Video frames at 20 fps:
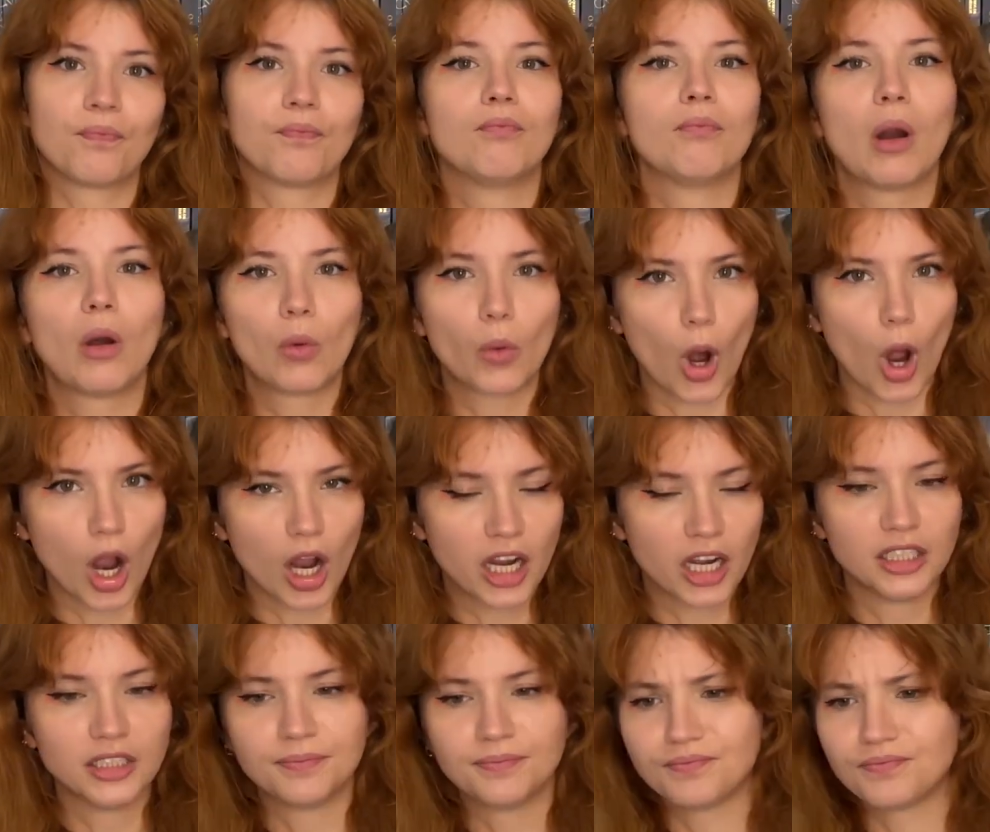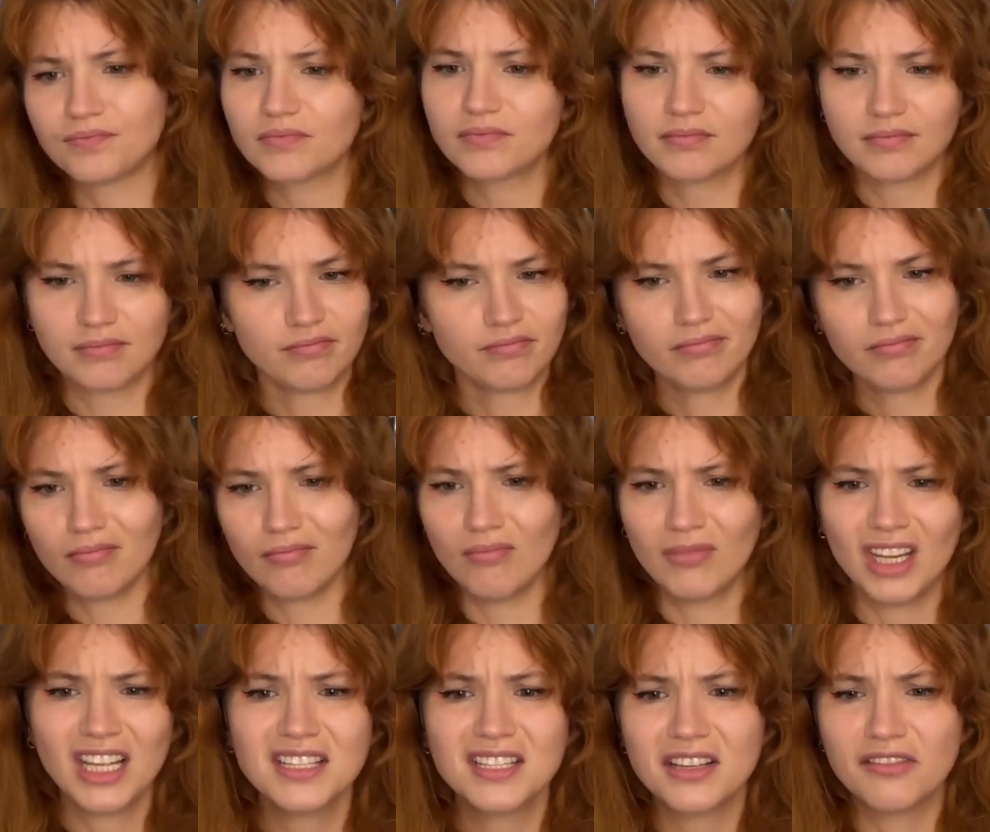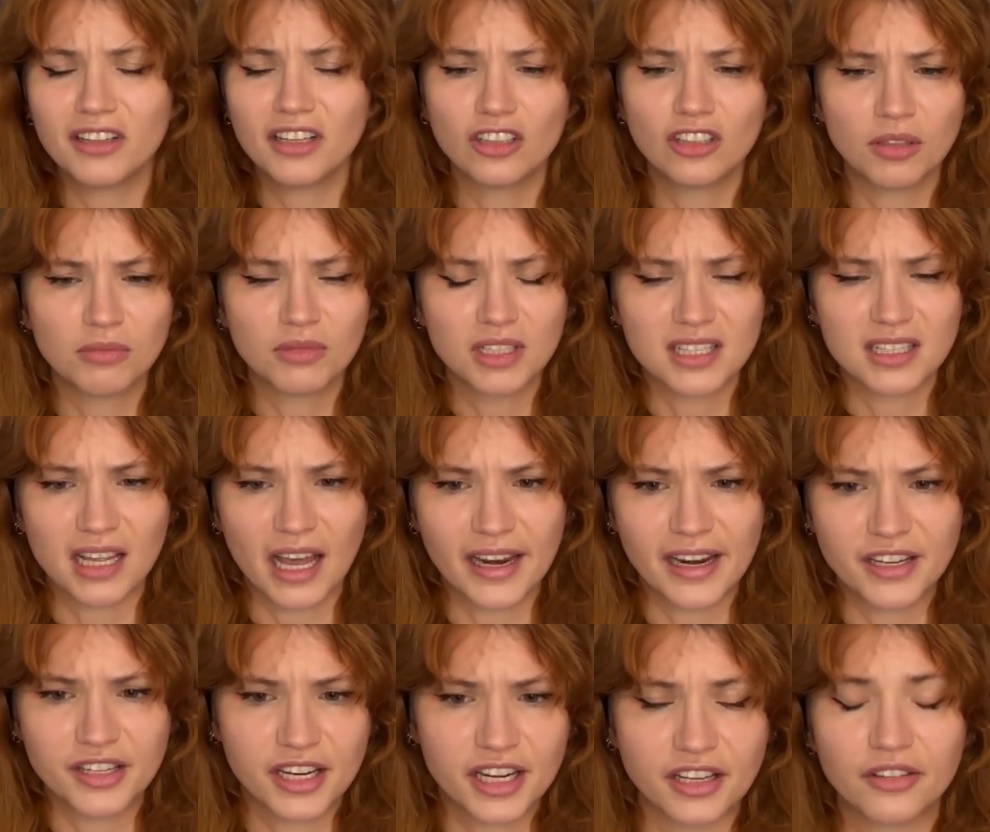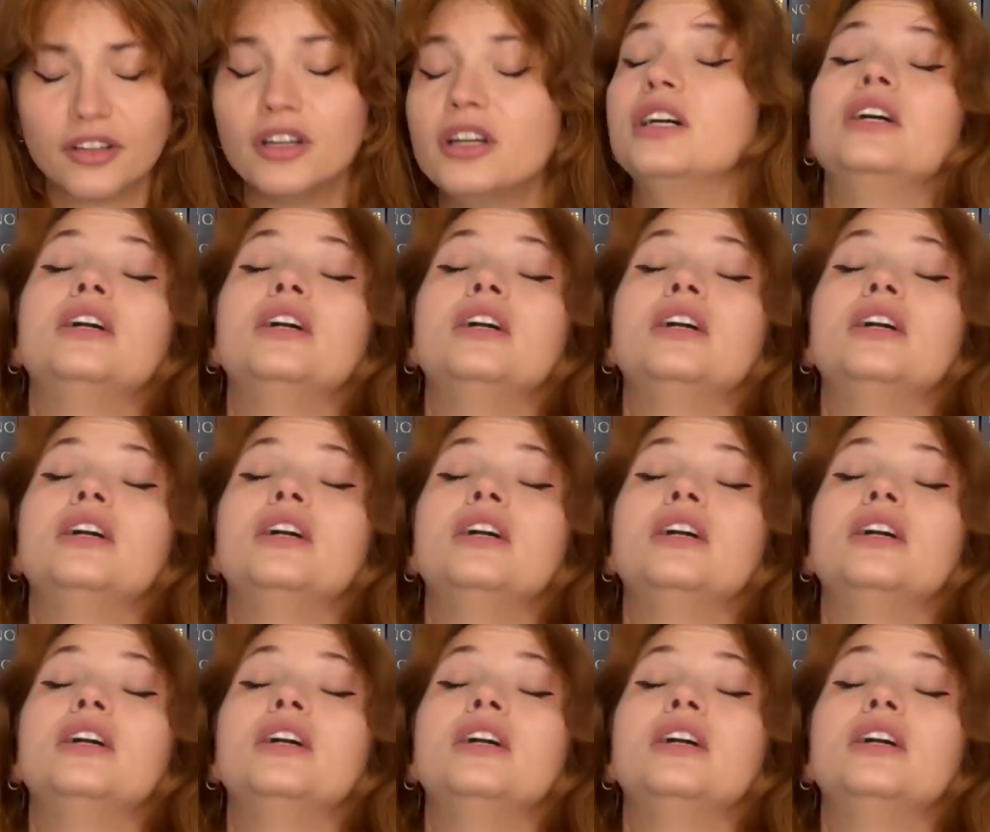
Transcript: Maroc nem sei falar o nome desse cara direito.